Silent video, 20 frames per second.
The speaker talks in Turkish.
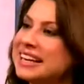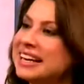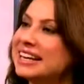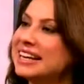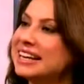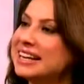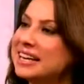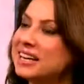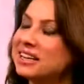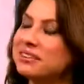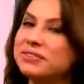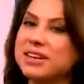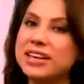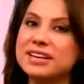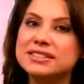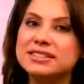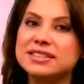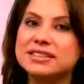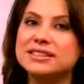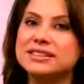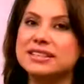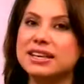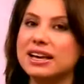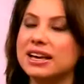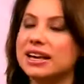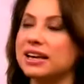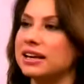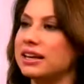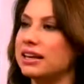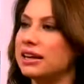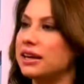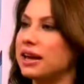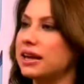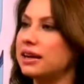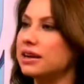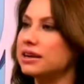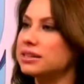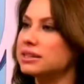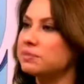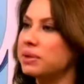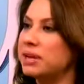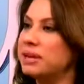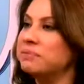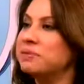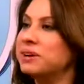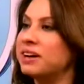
E, ve estetiğe e, en az benim